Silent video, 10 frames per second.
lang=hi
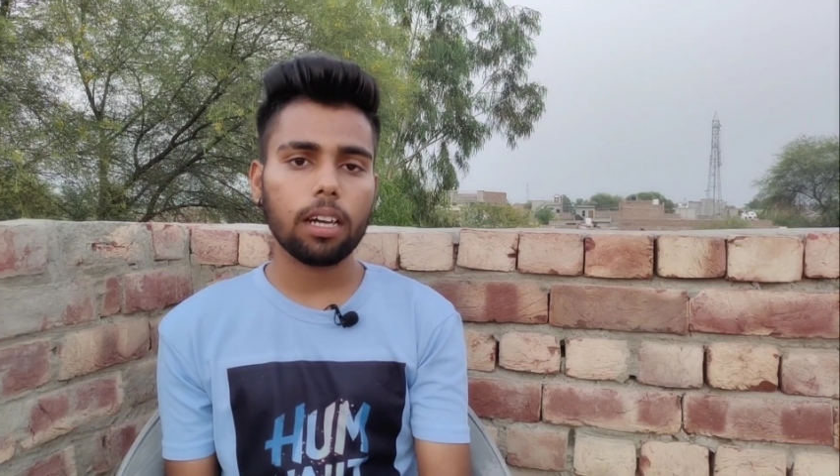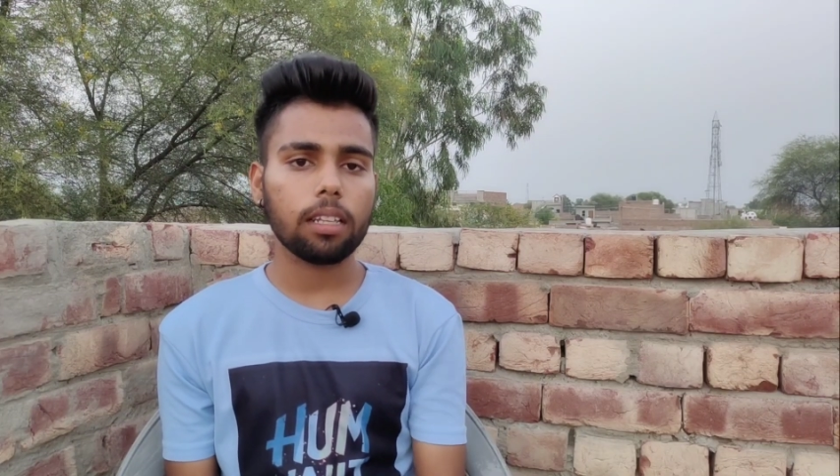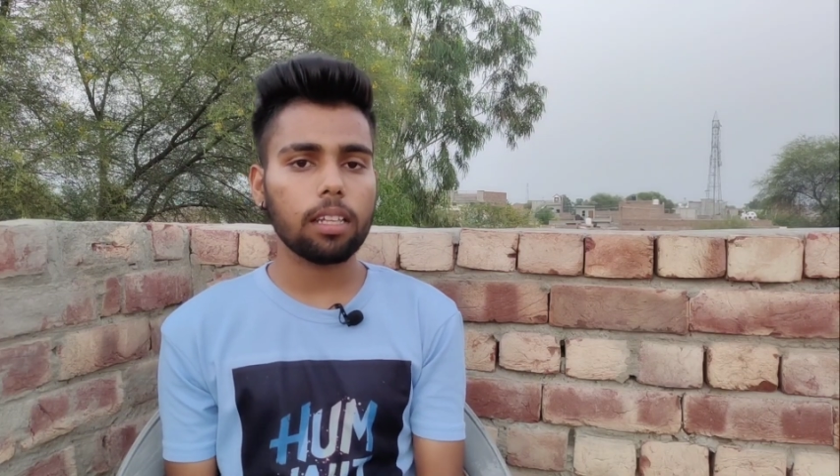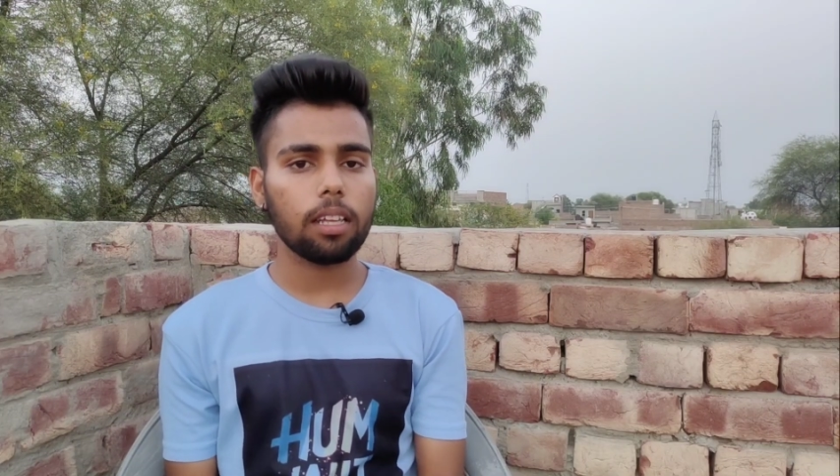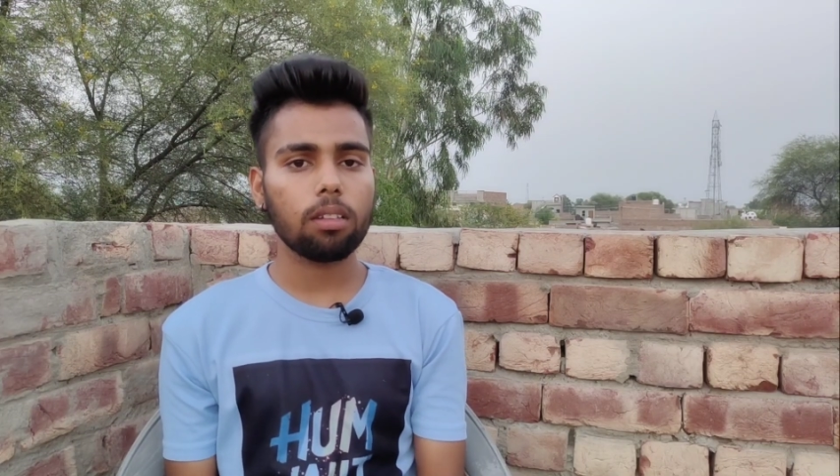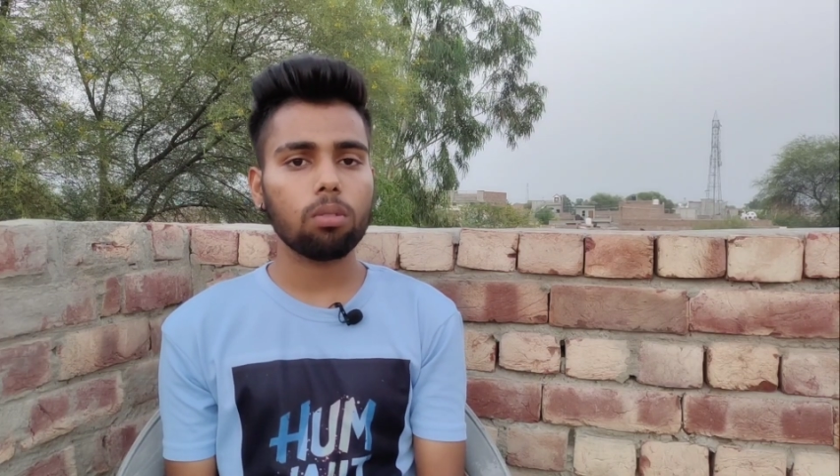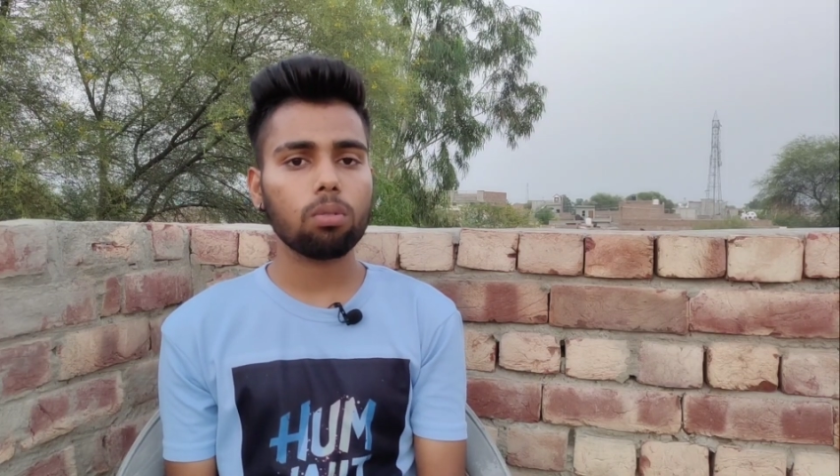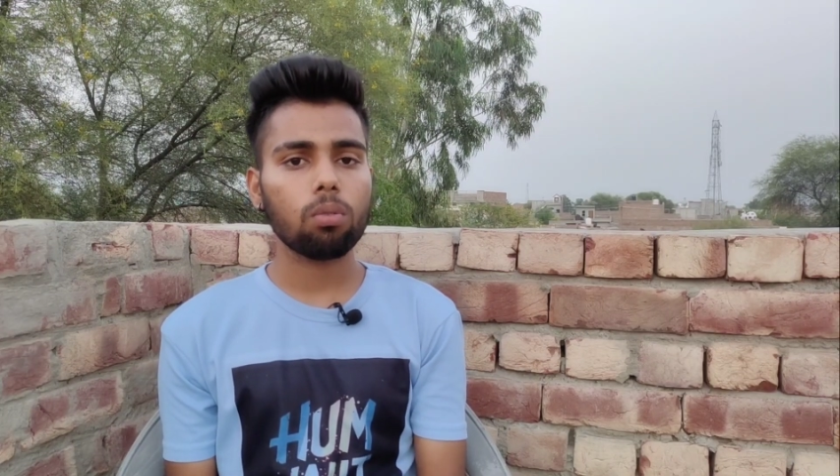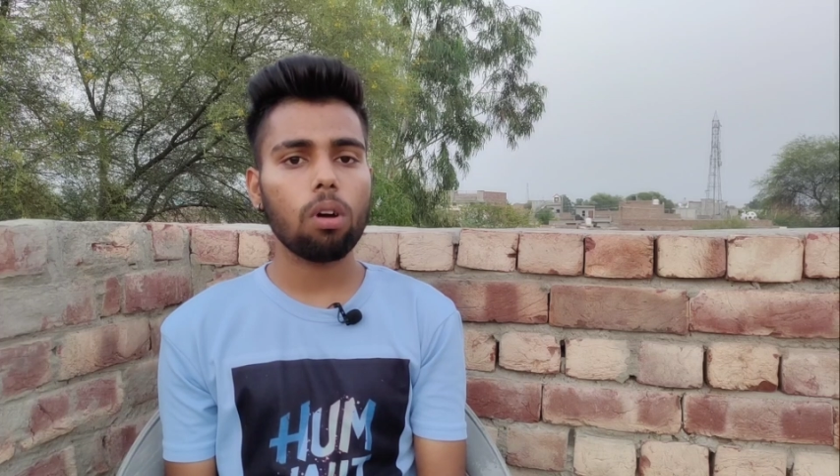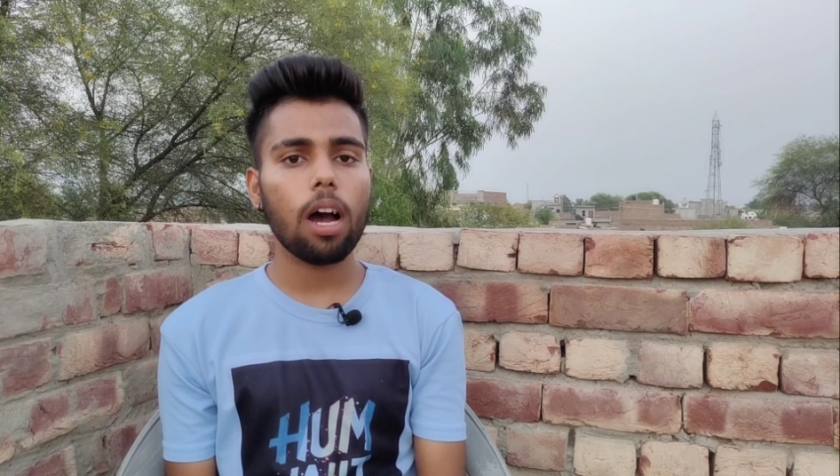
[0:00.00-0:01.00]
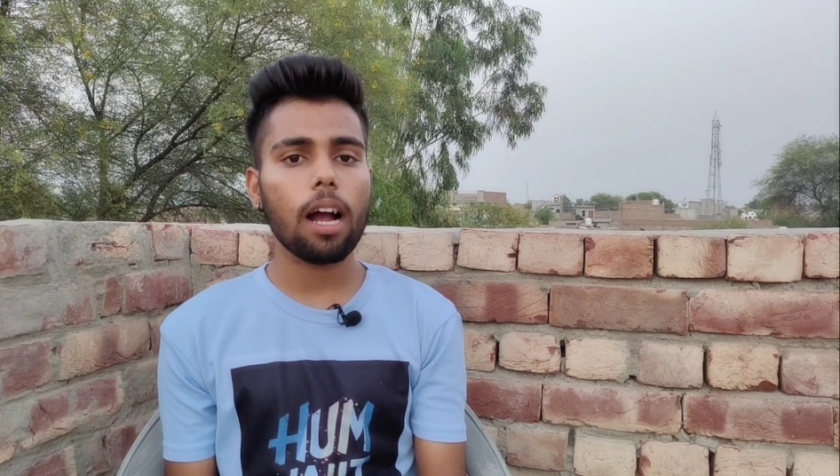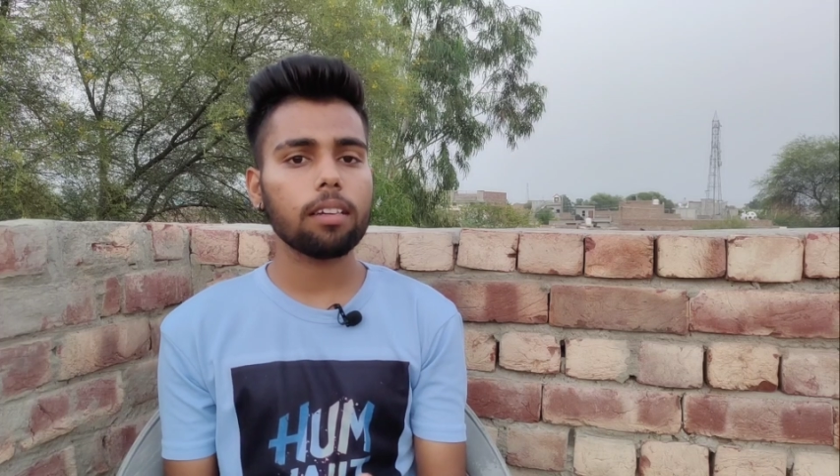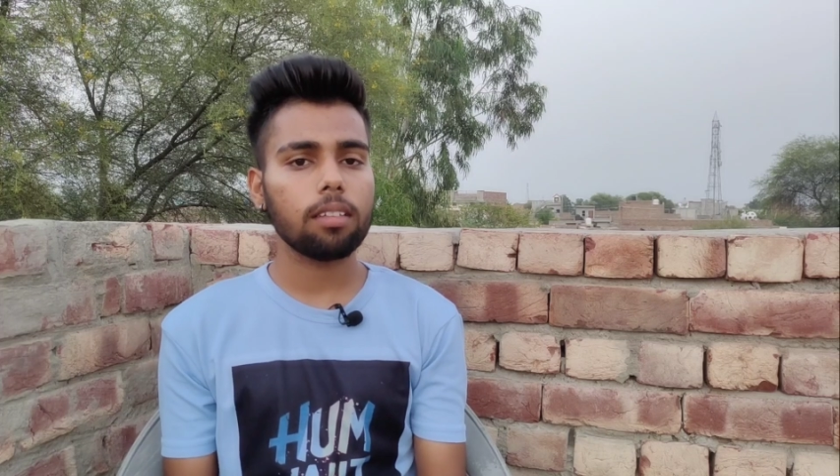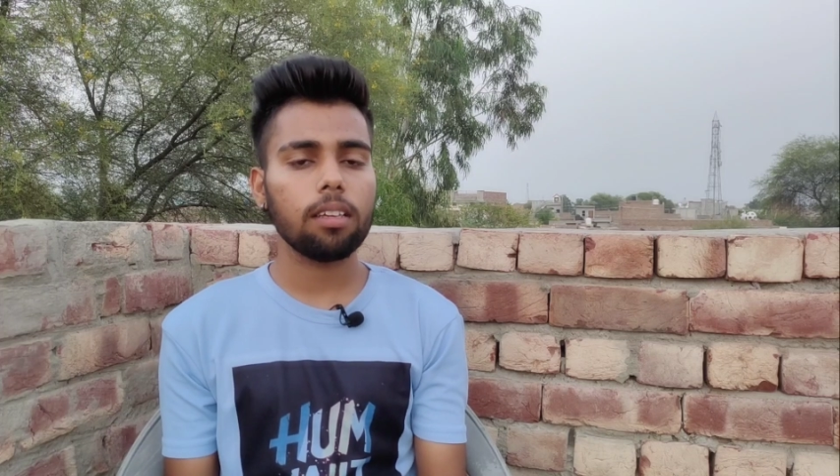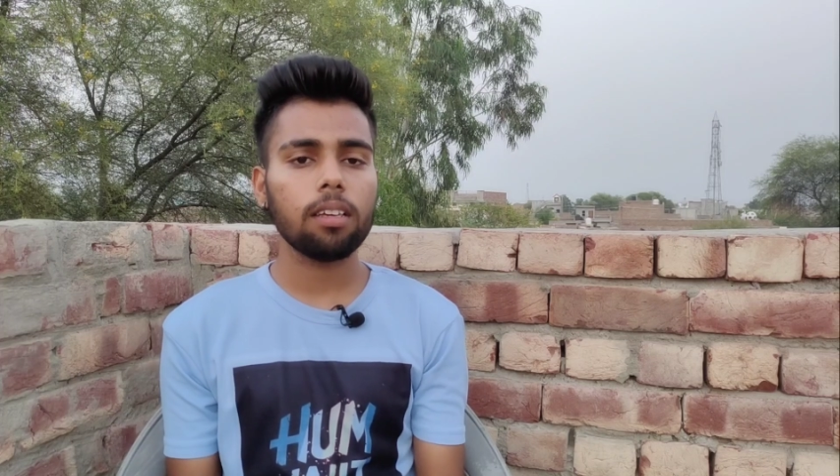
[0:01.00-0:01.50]
करते थे तो दोस्तों
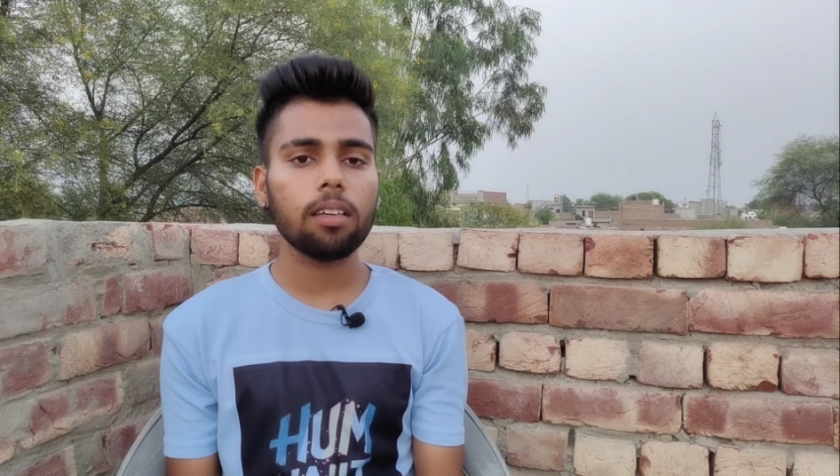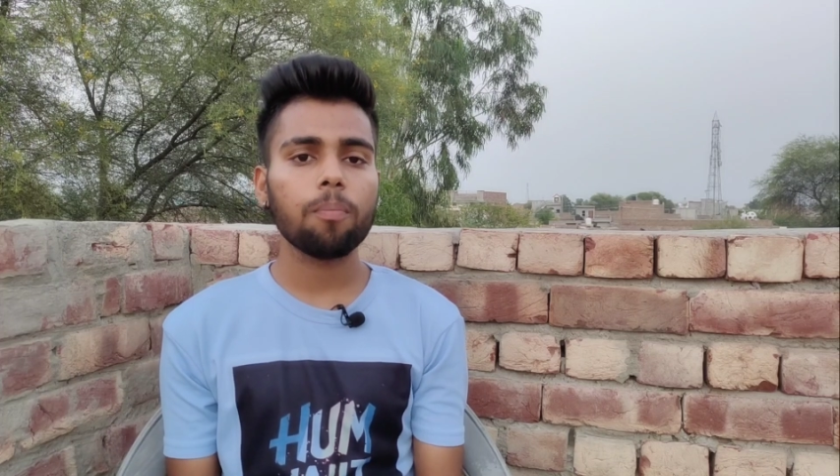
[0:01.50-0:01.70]
आगे से